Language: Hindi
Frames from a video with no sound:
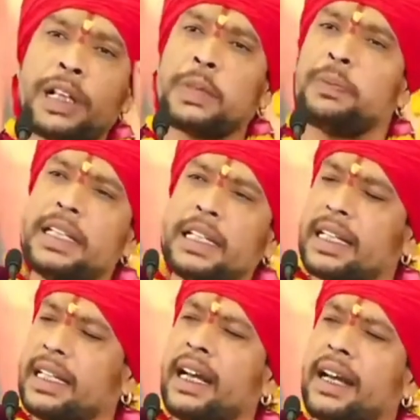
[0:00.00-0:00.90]
बचपन
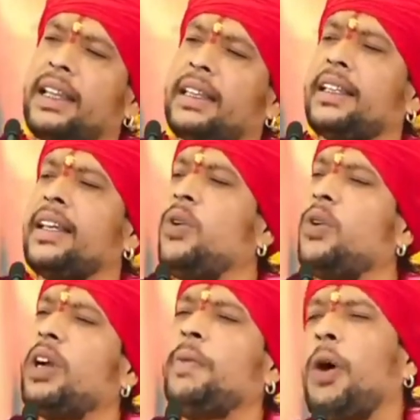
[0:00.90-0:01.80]
से किया गलतियां
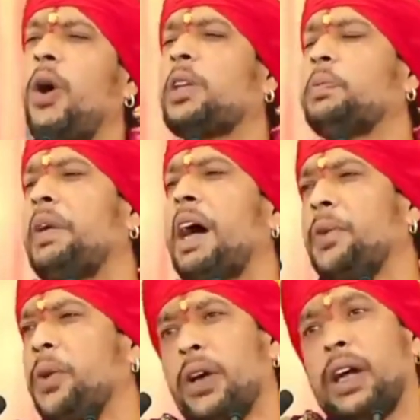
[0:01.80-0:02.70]
हो गई बहुत
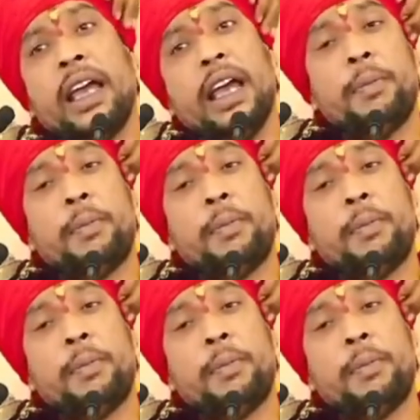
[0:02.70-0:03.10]
पाप हो गए